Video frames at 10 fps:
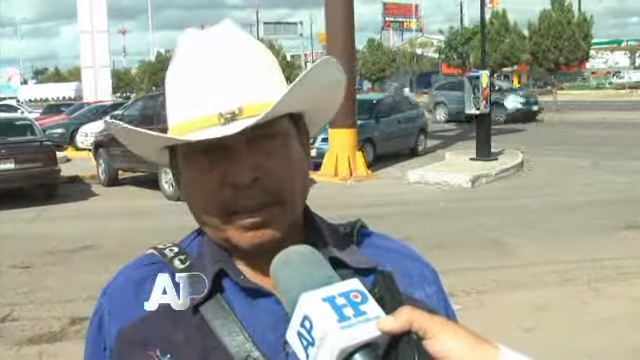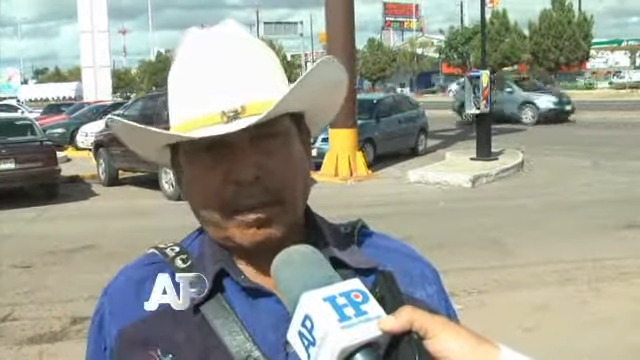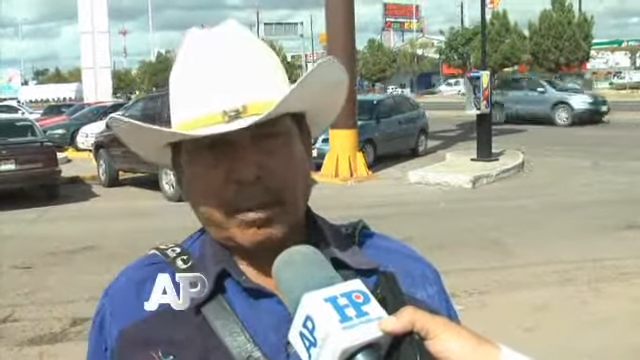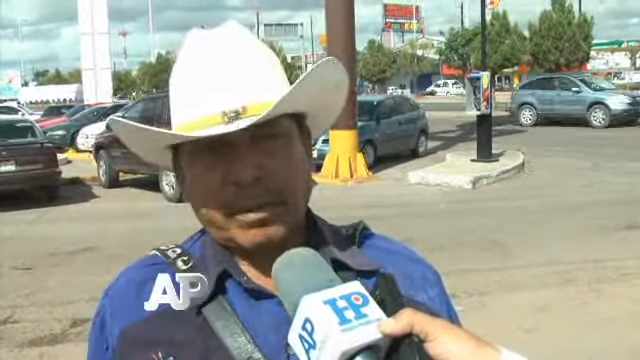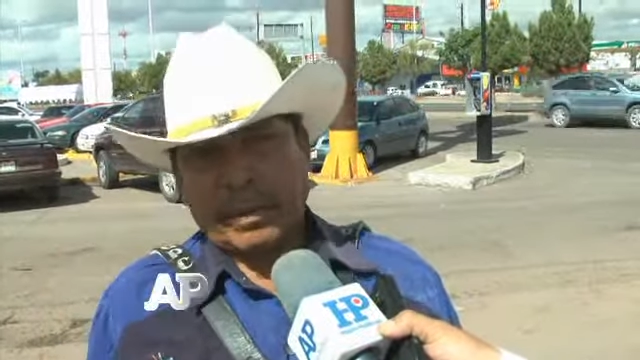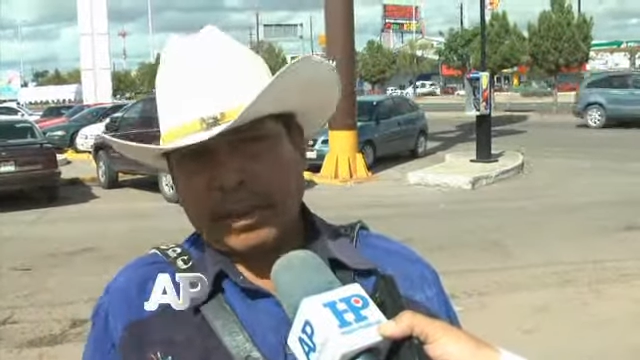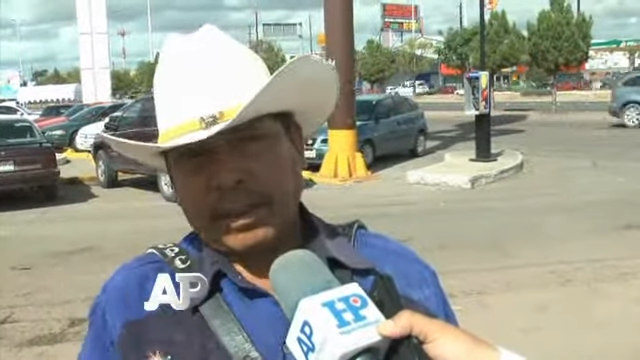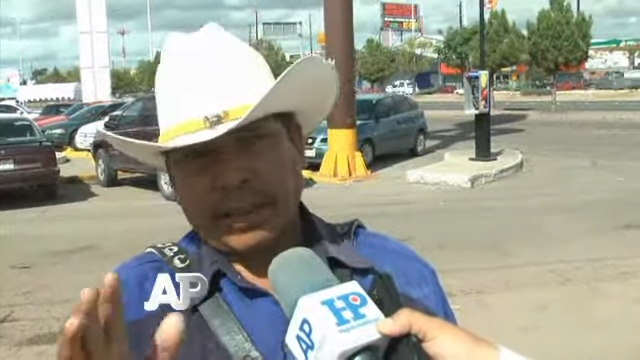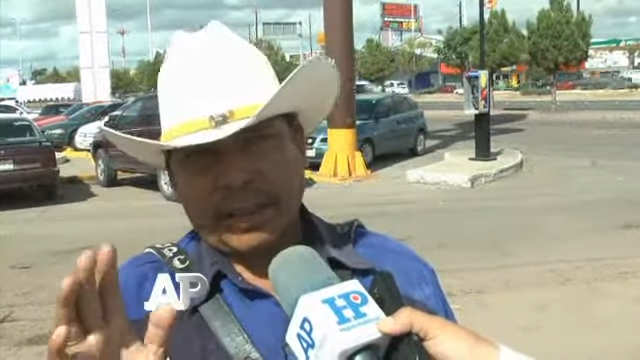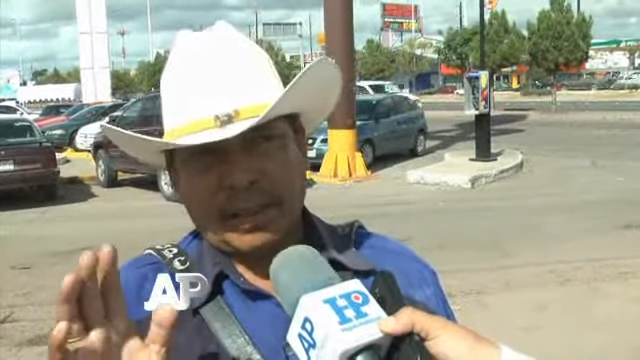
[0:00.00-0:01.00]
no pues
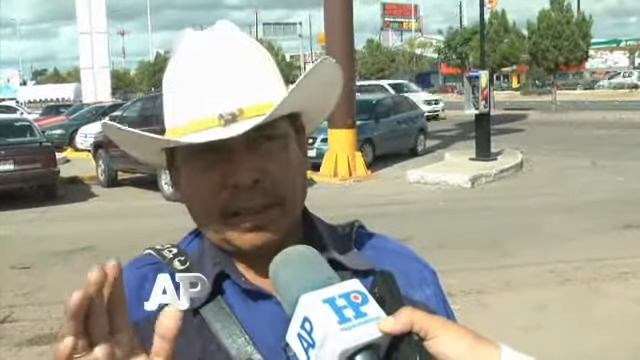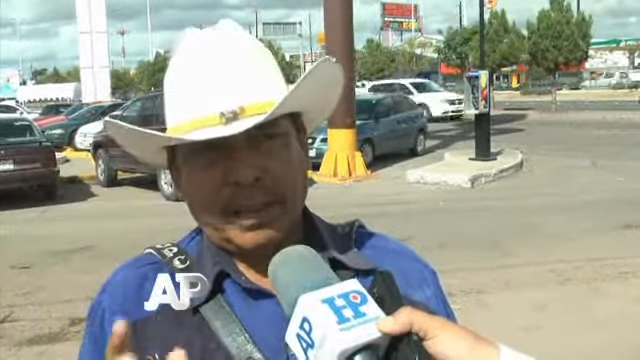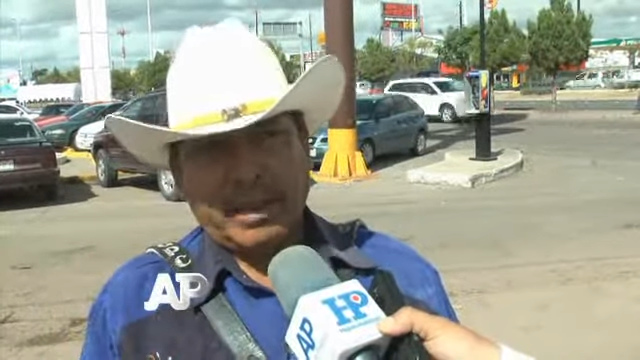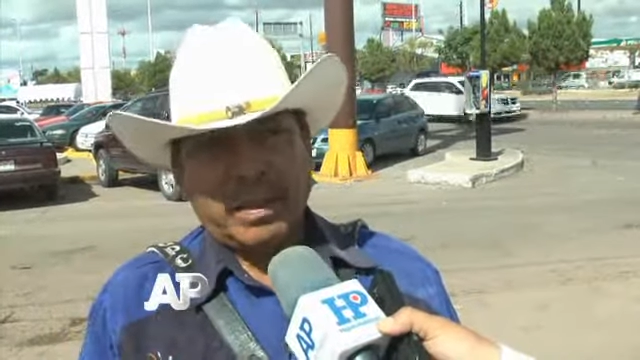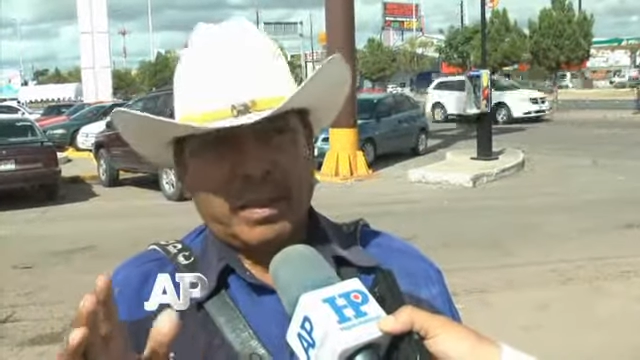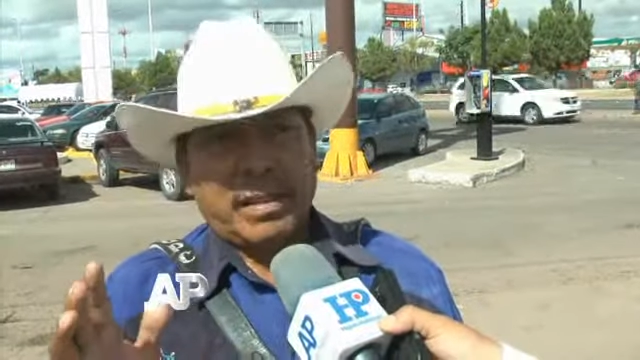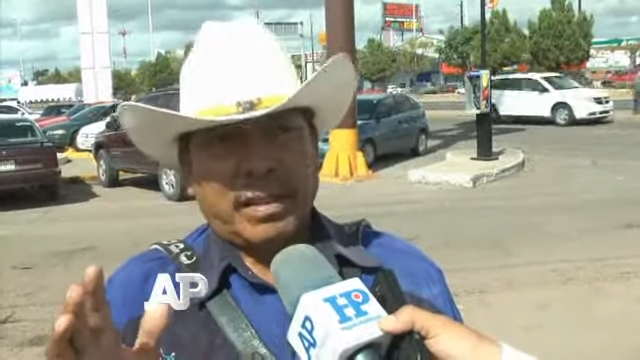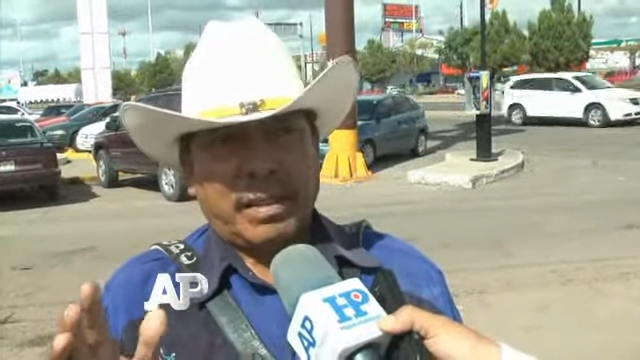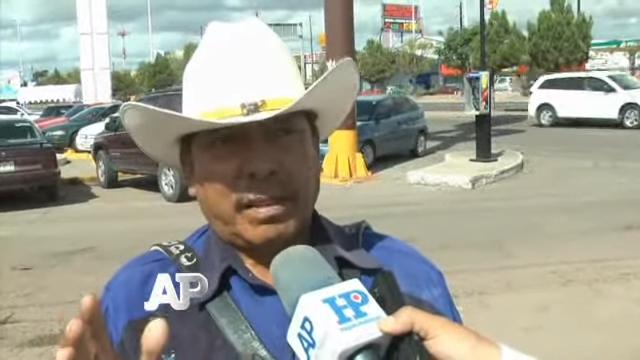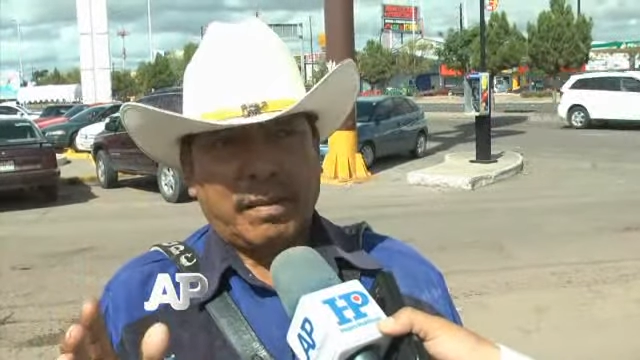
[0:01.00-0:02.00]
te,
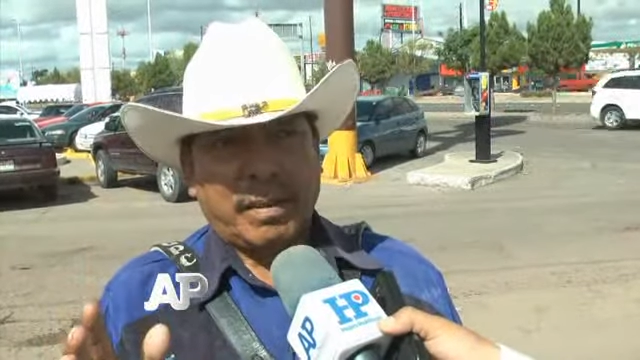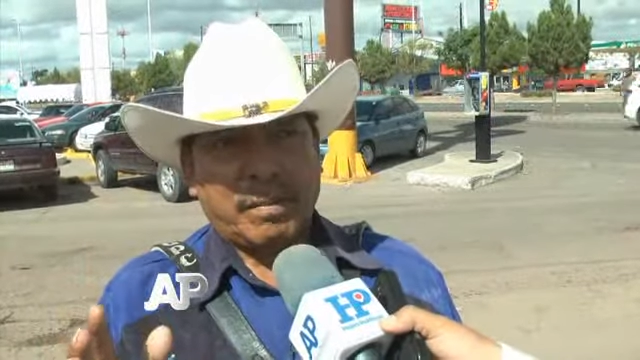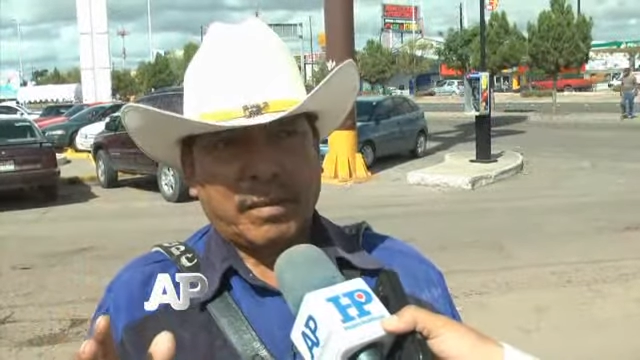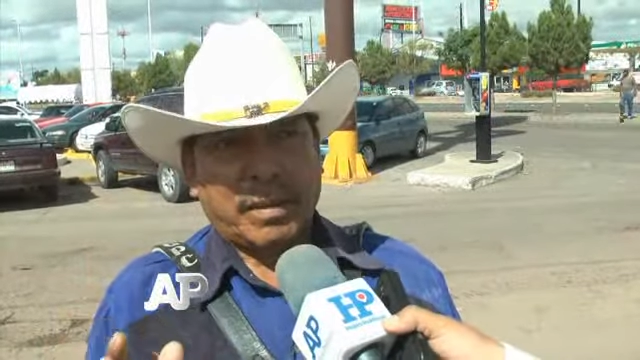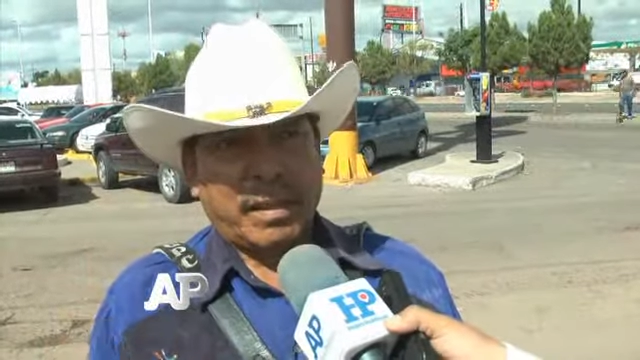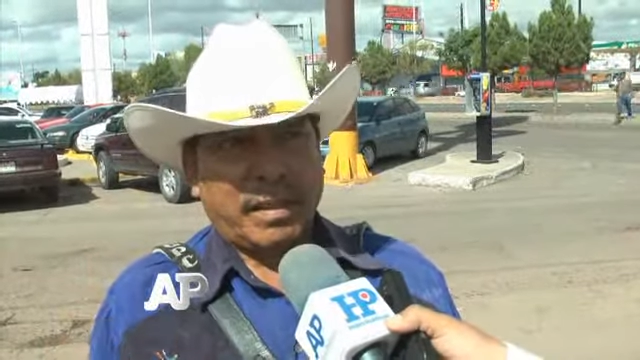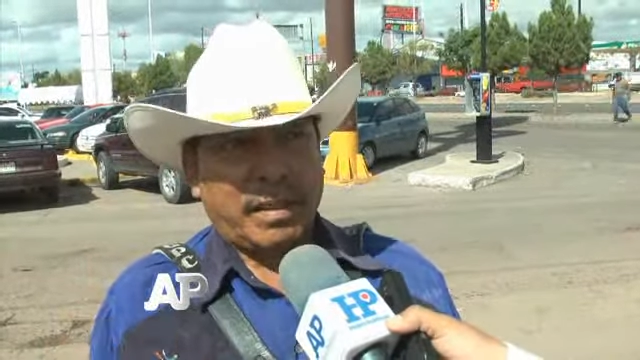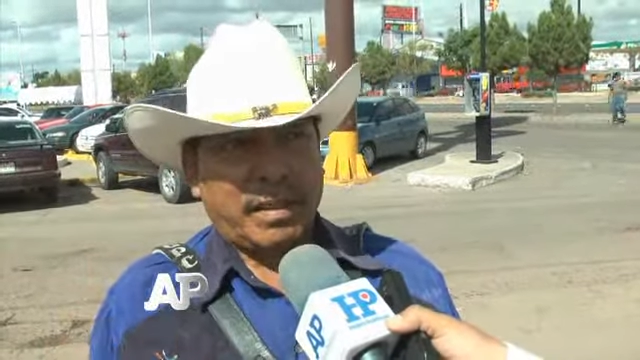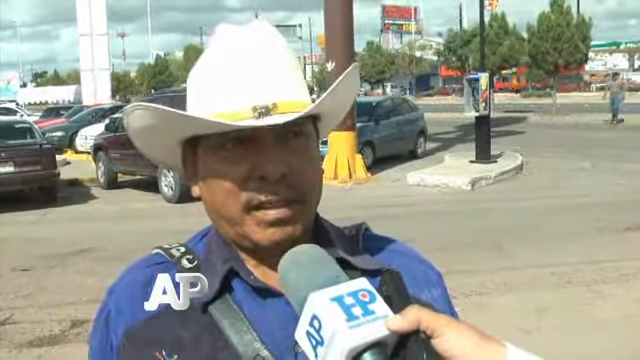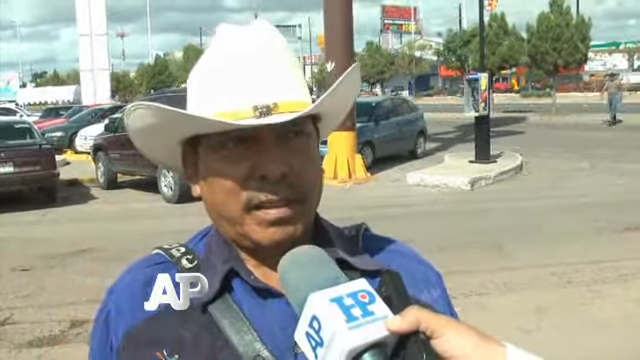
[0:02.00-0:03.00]
te vamos a,
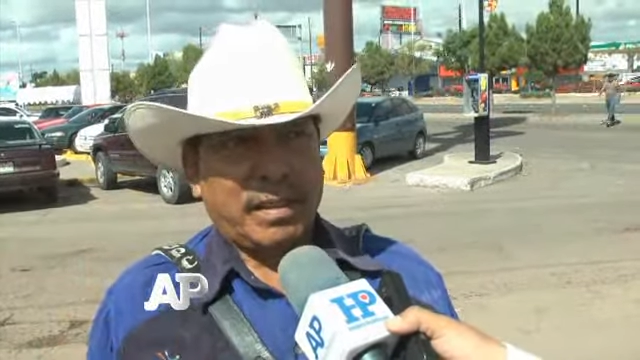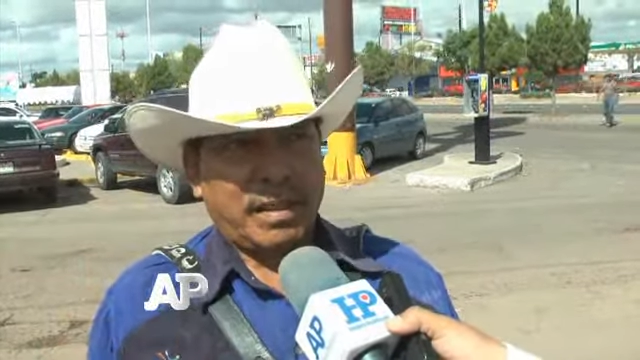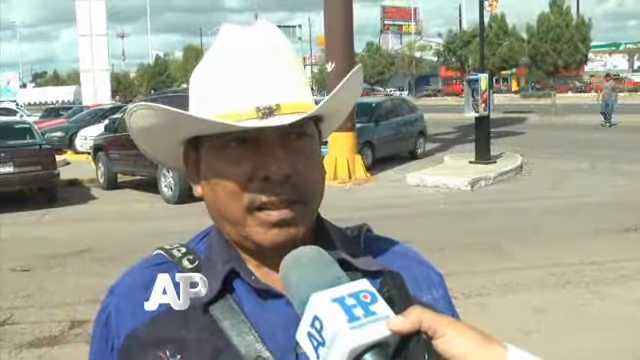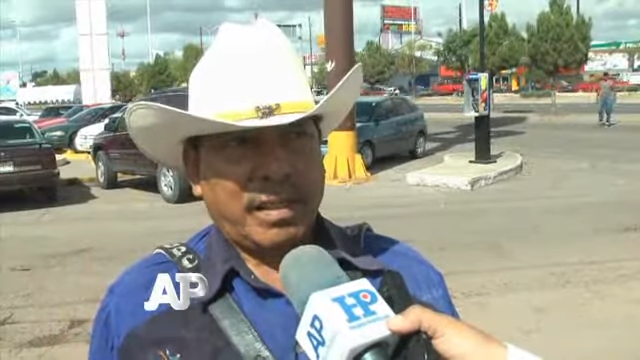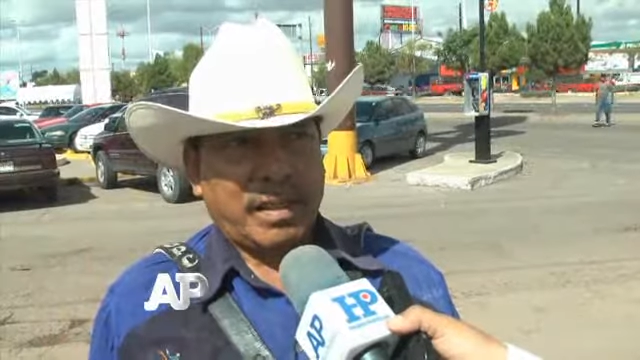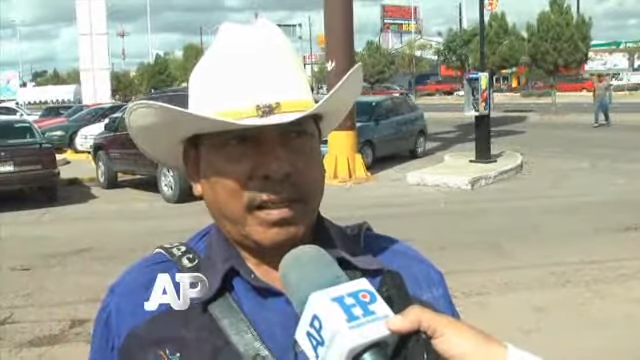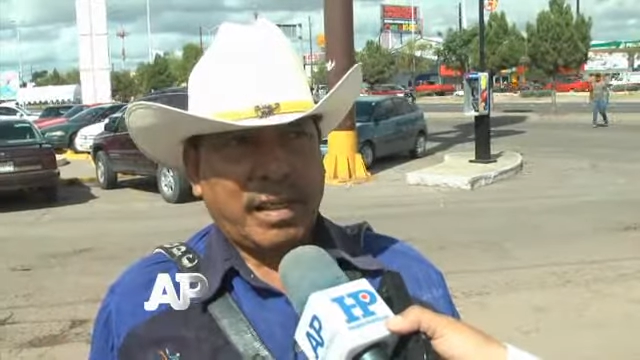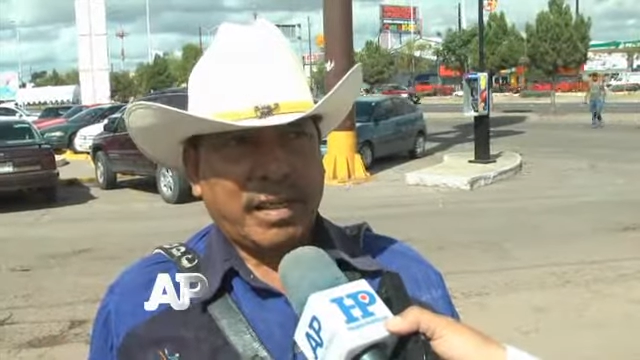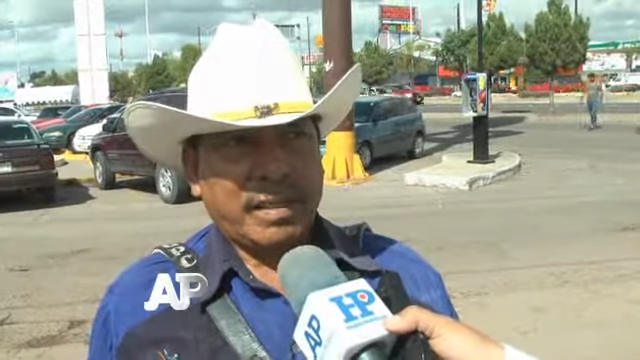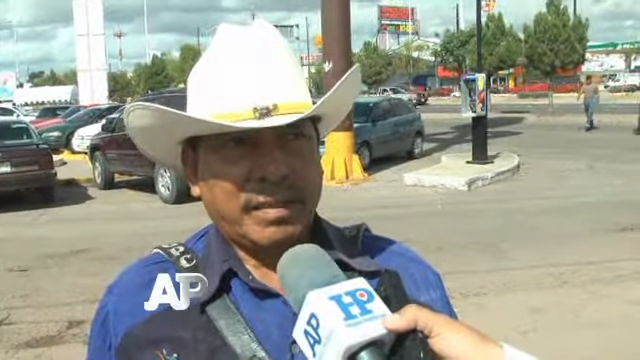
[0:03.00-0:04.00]

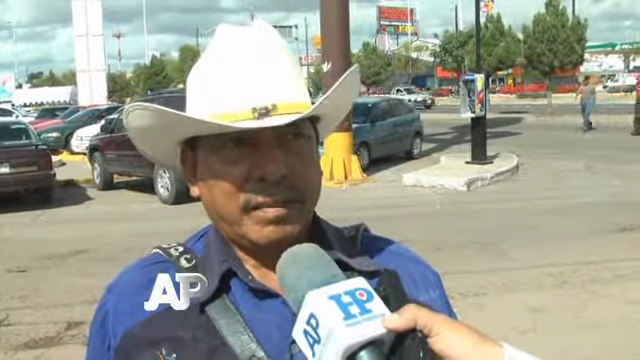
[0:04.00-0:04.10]
arreglar.